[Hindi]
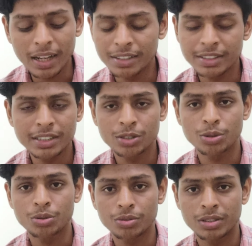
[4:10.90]
ऐसे
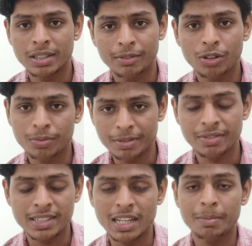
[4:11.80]
तो वो
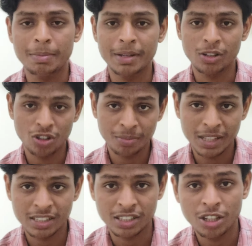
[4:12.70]
प्रेफरेंस आप अपने अकॉर्डिंग भी
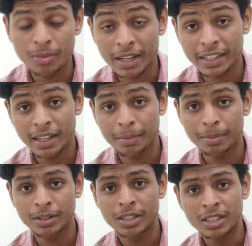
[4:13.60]
देख सकते हो बाकी आप